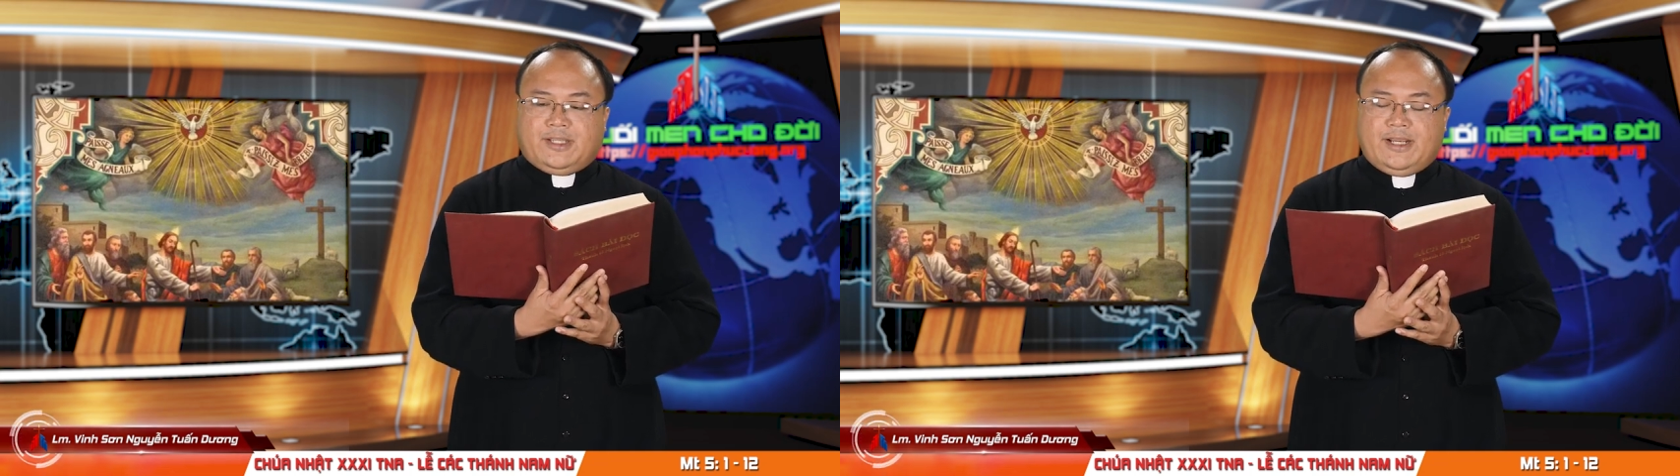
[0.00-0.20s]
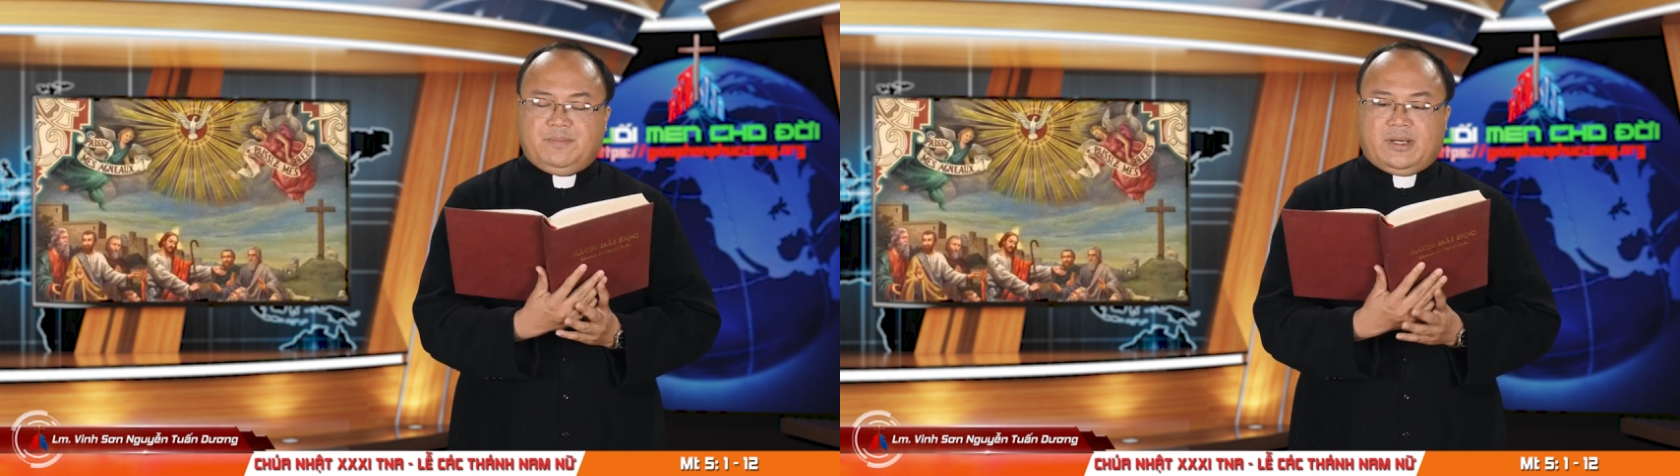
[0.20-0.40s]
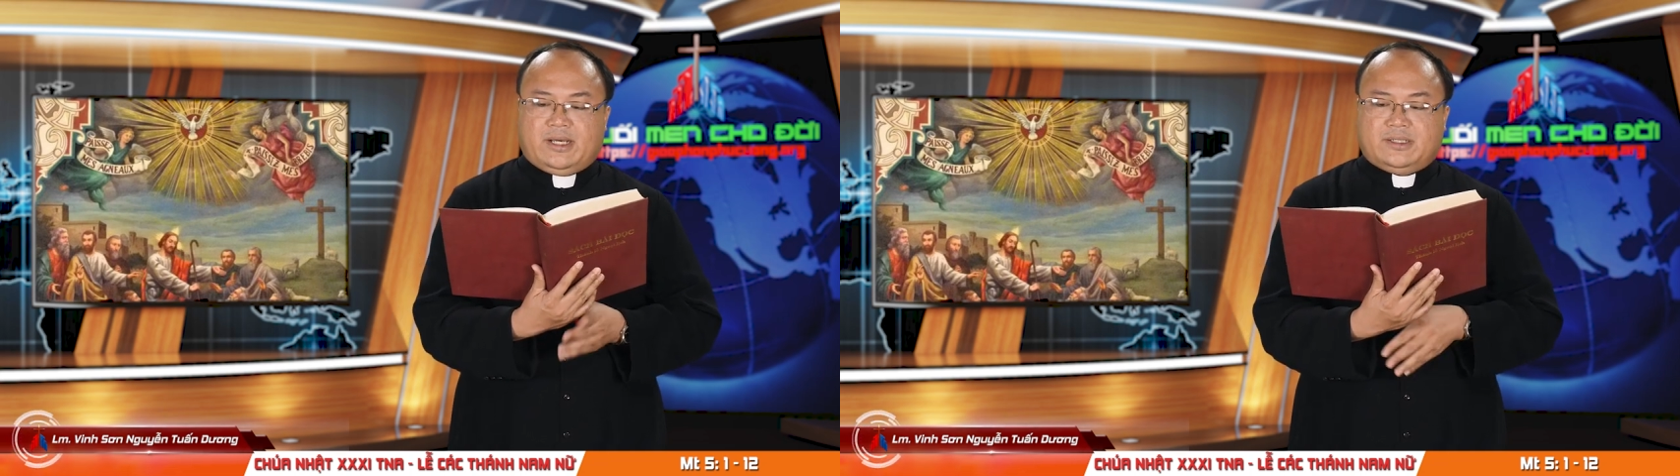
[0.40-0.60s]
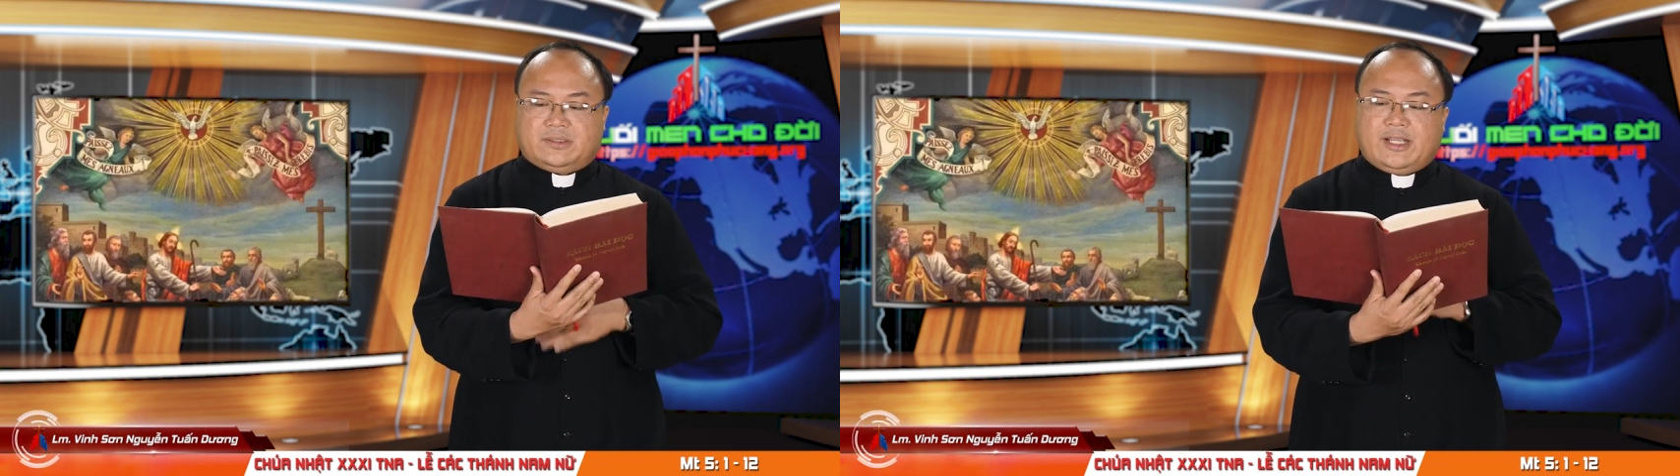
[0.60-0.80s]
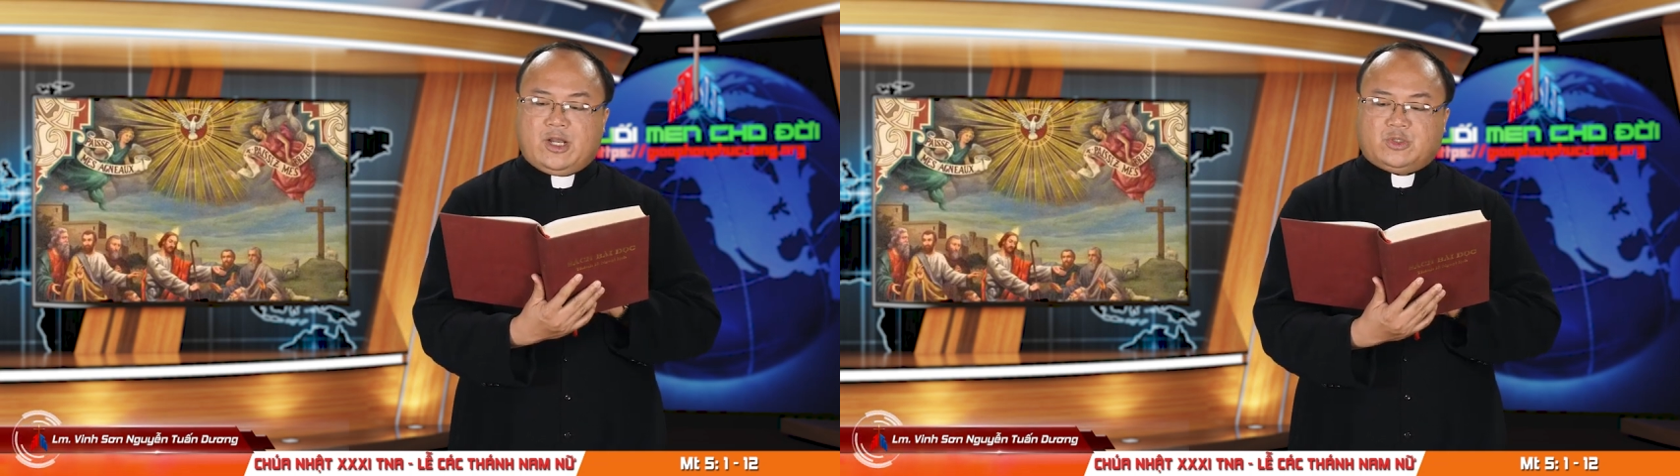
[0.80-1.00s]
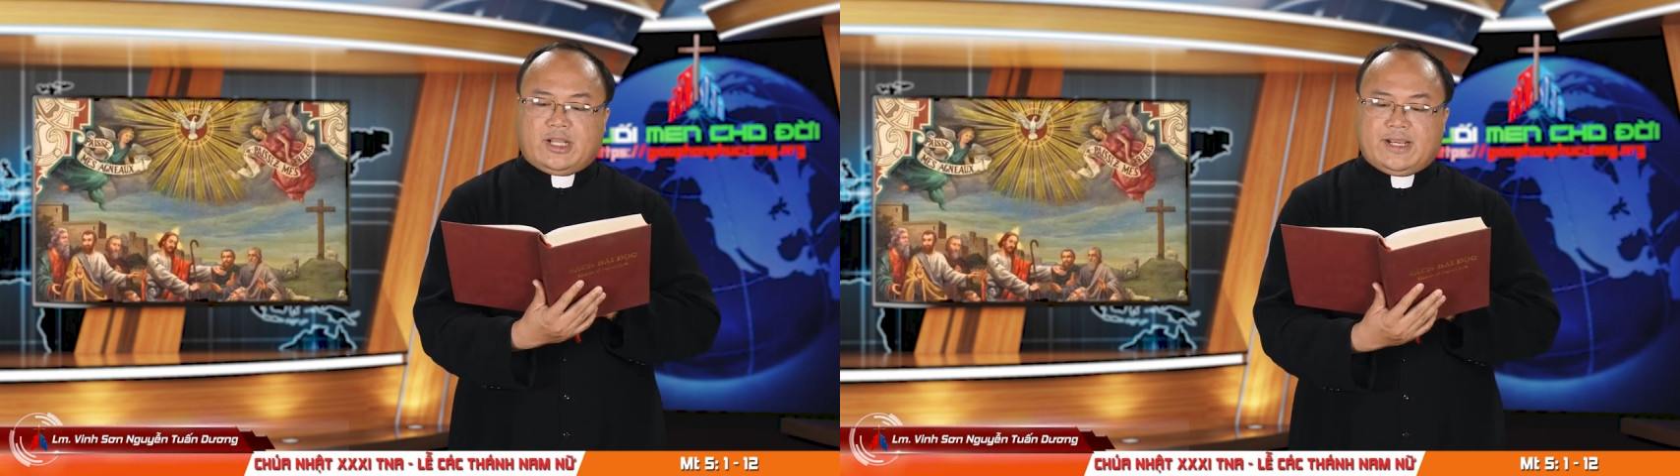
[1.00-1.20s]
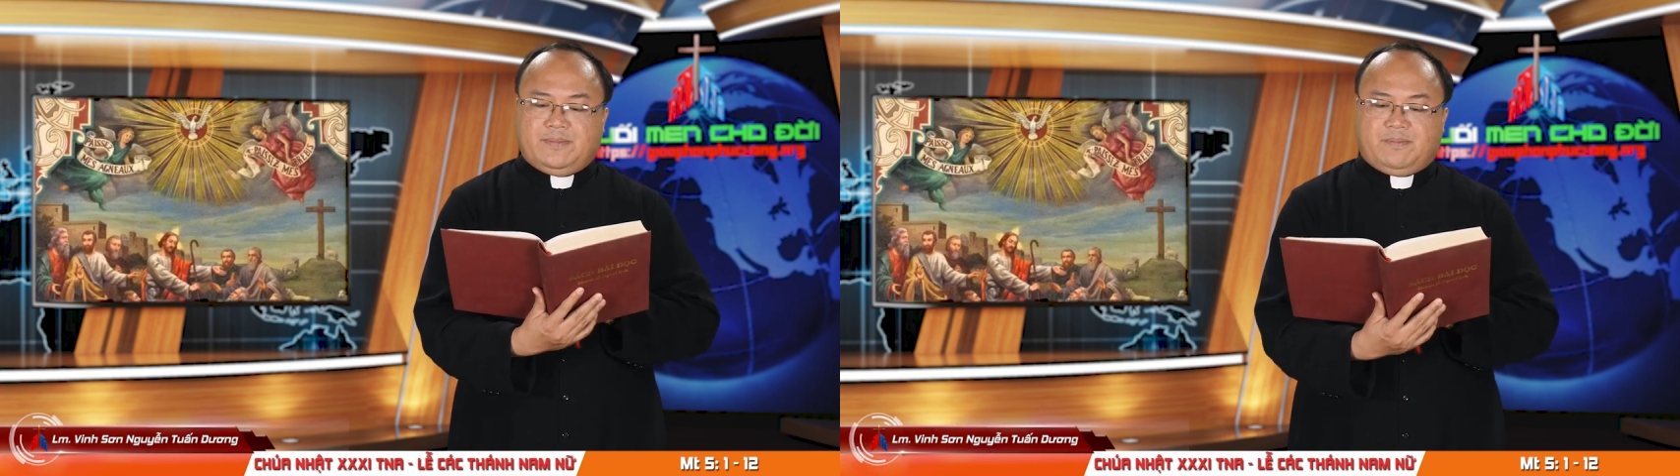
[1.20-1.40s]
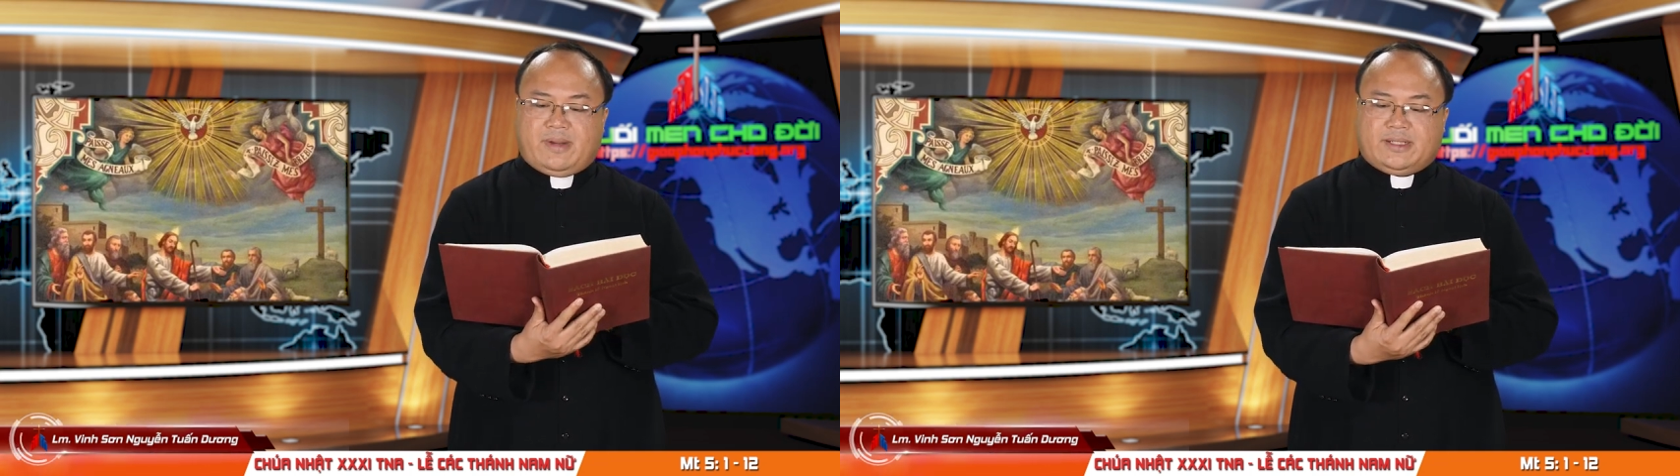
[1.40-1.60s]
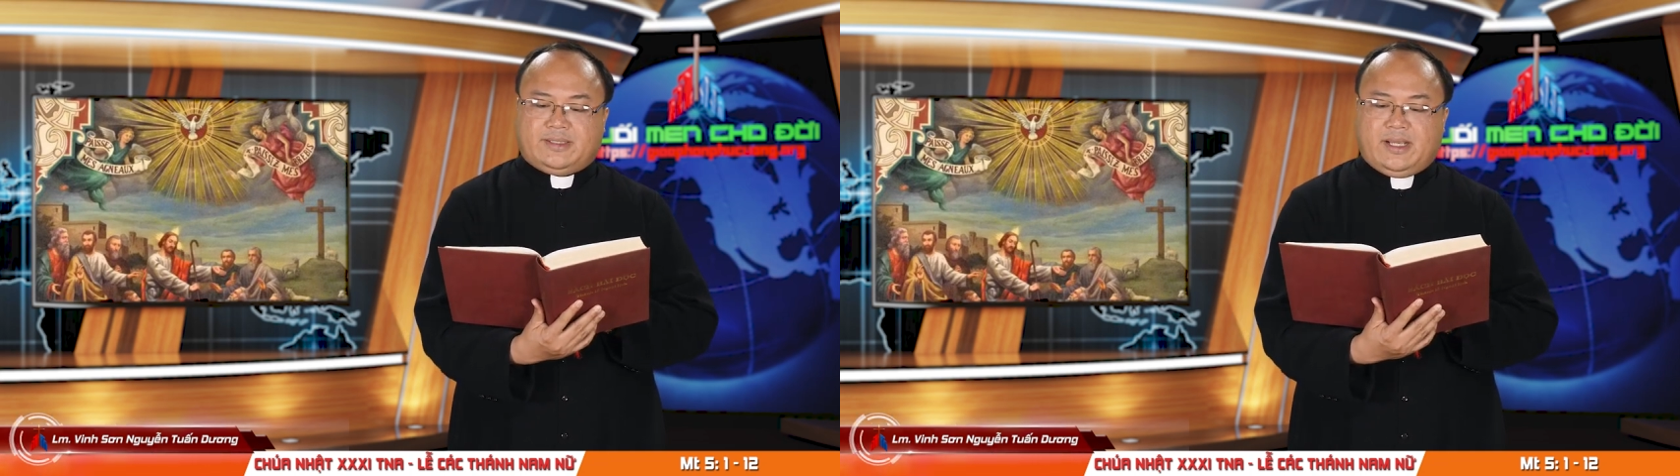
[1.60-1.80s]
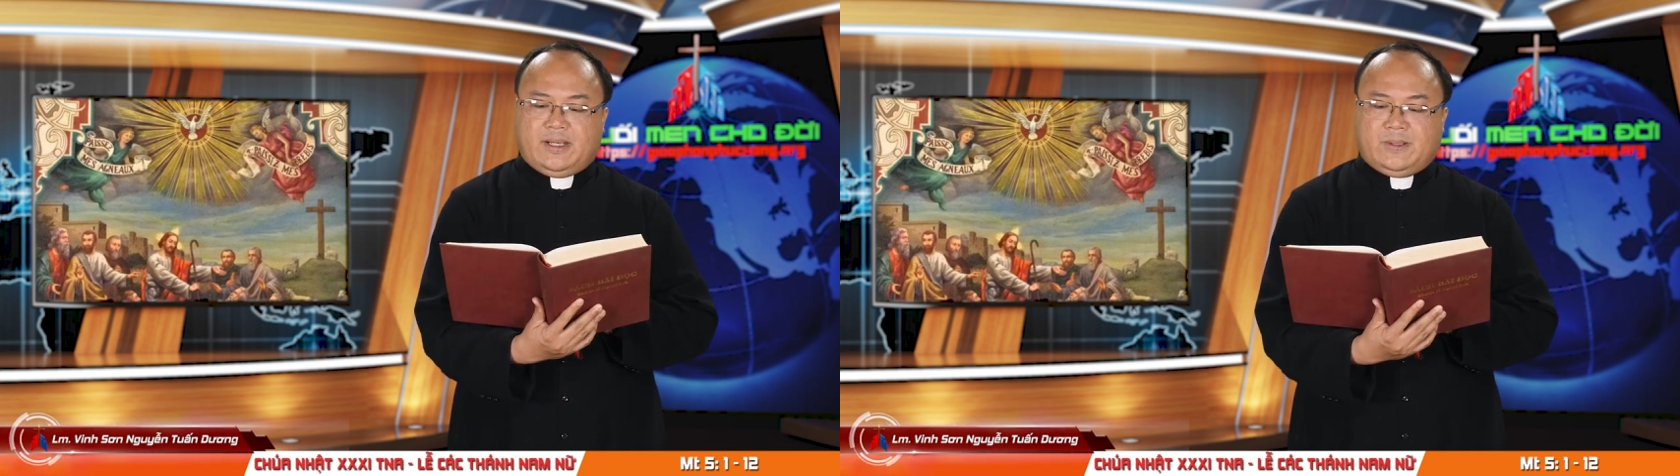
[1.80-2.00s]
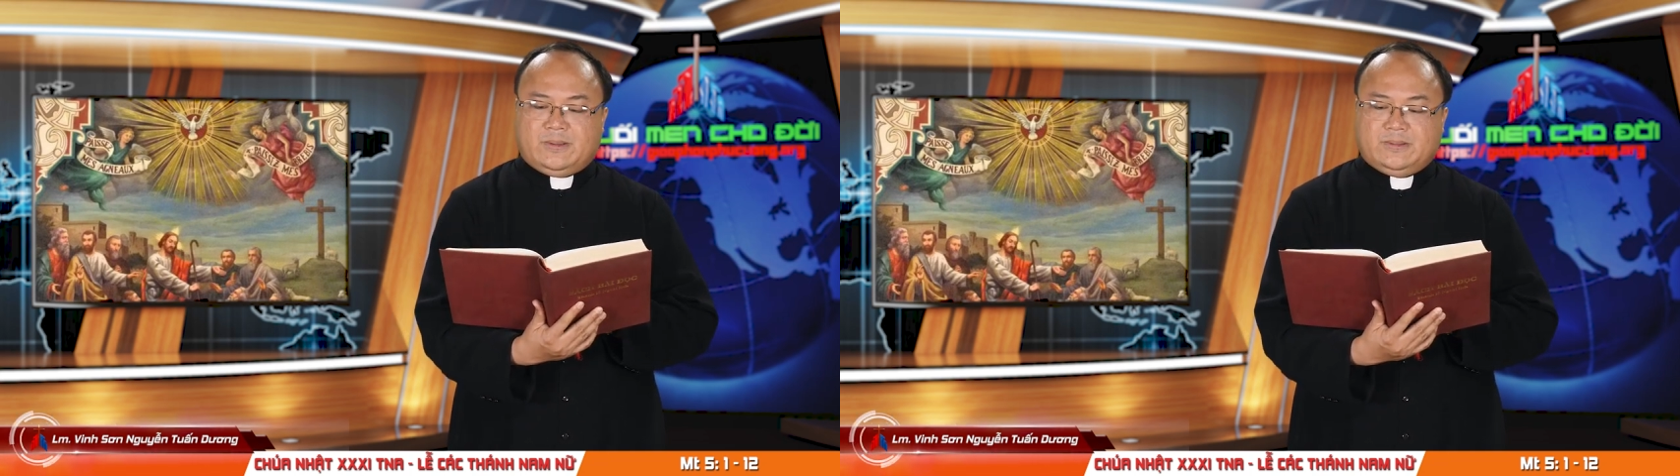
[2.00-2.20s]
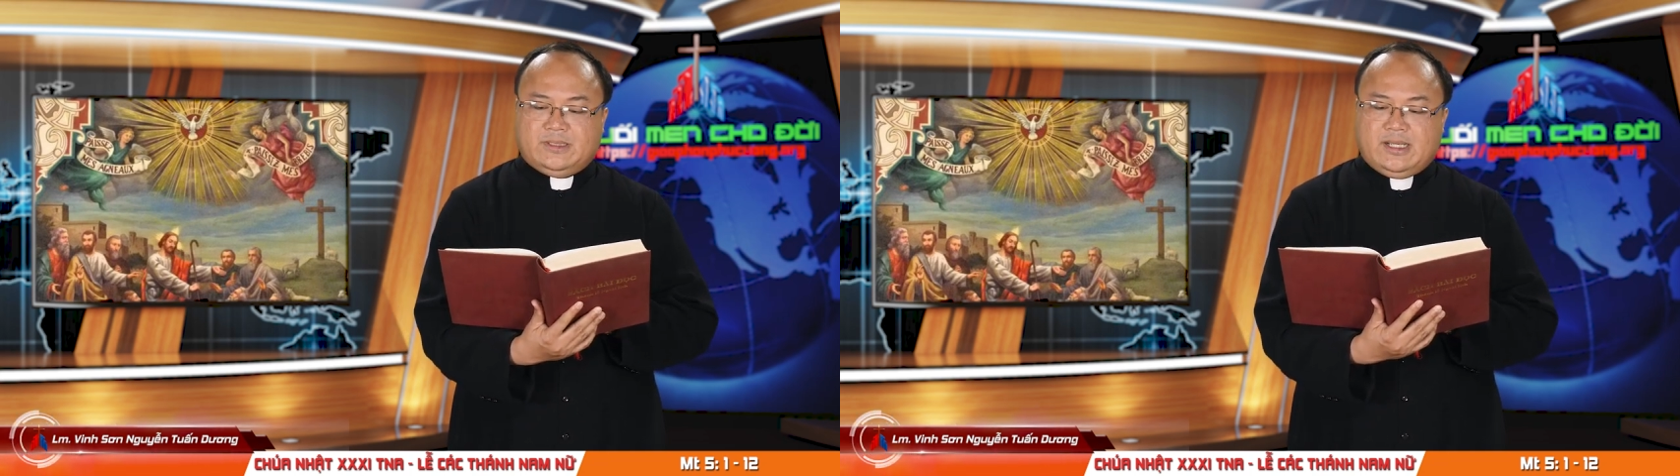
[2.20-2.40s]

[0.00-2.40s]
tin mừng theo thánh Matthew